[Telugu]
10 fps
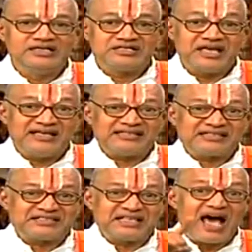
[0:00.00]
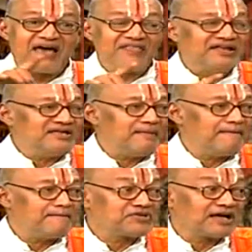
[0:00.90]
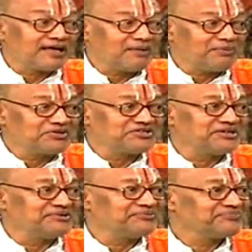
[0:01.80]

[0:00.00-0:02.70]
చేస్తానని సంకల్పం చేశాడు